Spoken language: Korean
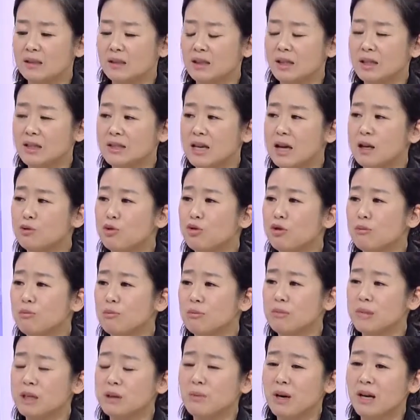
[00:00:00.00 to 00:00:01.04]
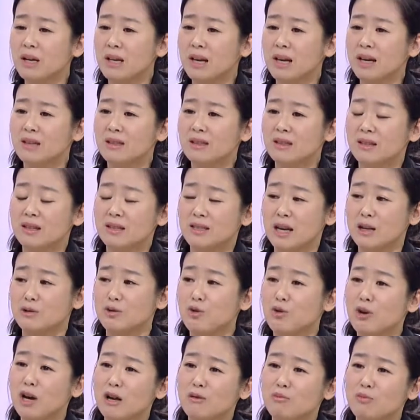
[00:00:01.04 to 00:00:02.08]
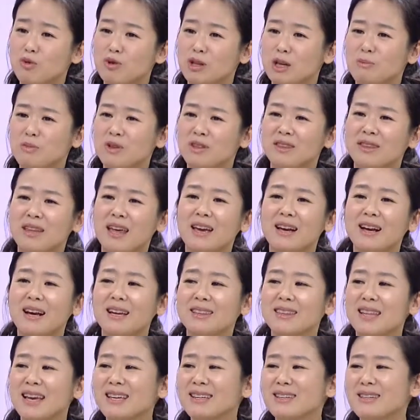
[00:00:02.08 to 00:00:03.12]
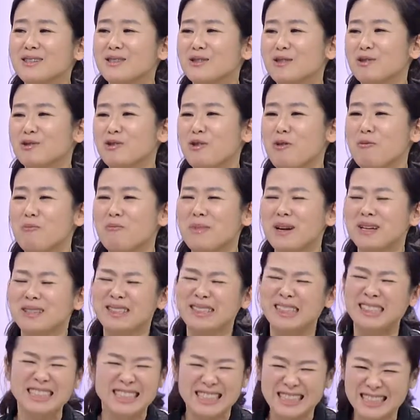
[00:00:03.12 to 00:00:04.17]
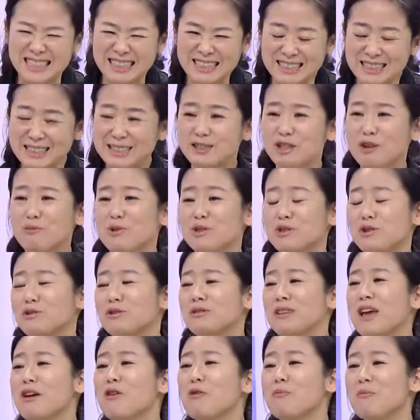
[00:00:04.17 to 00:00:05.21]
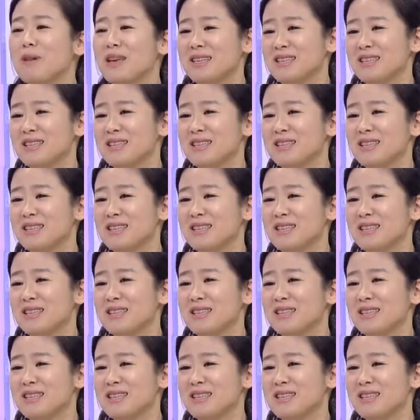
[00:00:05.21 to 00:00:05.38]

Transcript: 특히 세돌 미만의 아이들의 자존감은 뭐냐면 내가 때를 써도 엄마는 으그 그러면서도 내 옆에